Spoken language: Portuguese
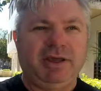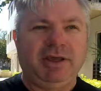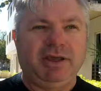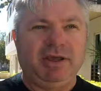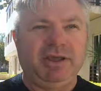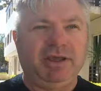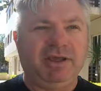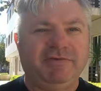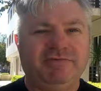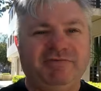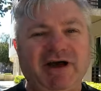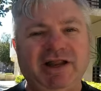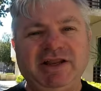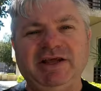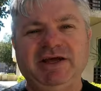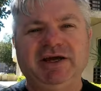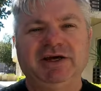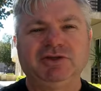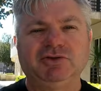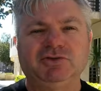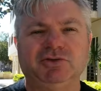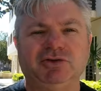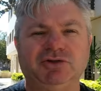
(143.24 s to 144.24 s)
E
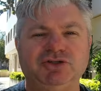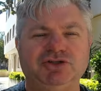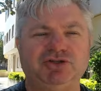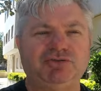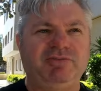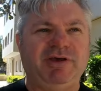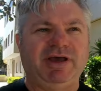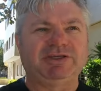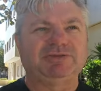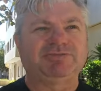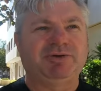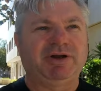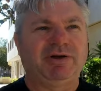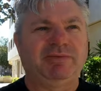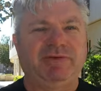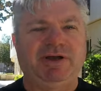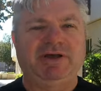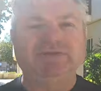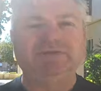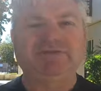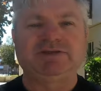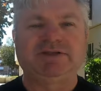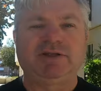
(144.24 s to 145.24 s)
variando de mês para
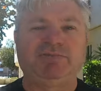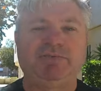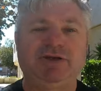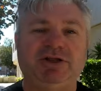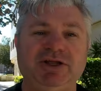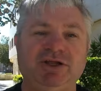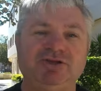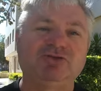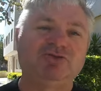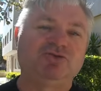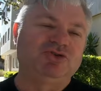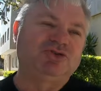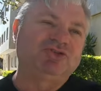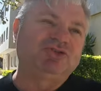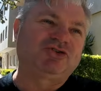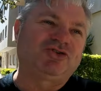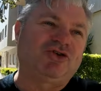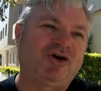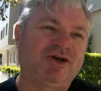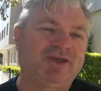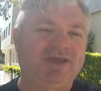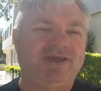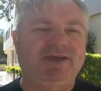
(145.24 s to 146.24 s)
mês, dependendo do
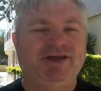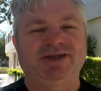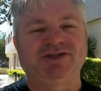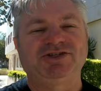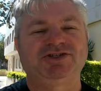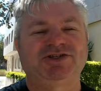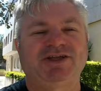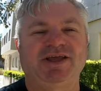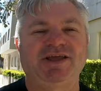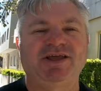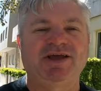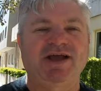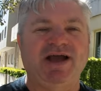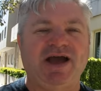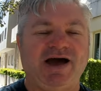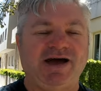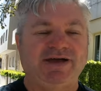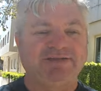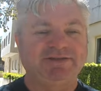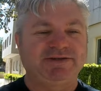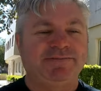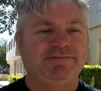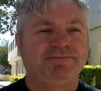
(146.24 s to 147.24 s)
estoque que a gente tem em
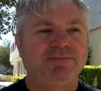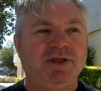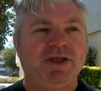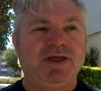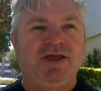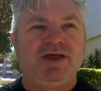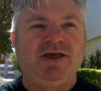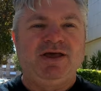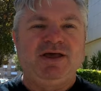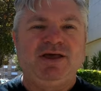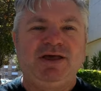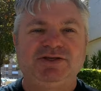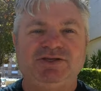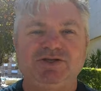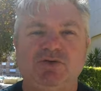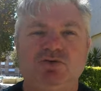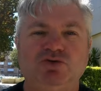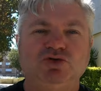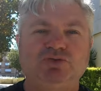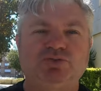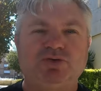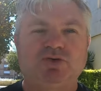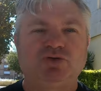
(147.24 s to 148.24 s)
casa e de
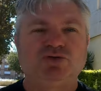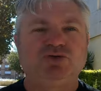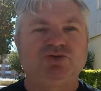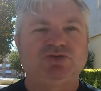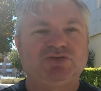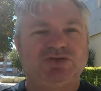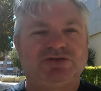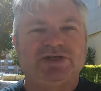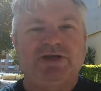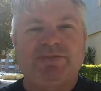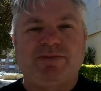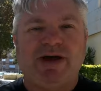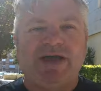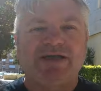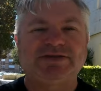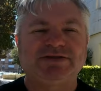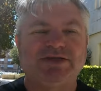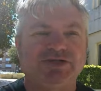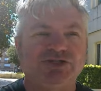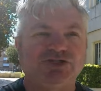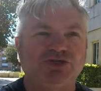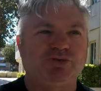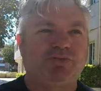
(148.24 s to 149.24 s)
alguns produtos a mais
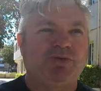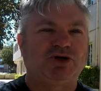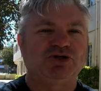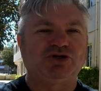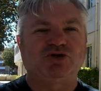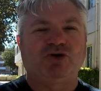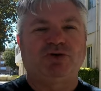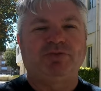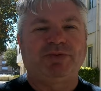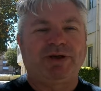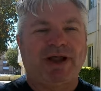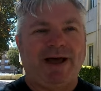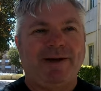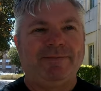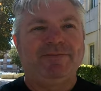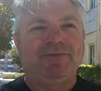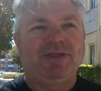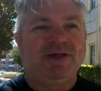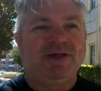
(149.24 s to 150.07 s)
que a gente pode comprar.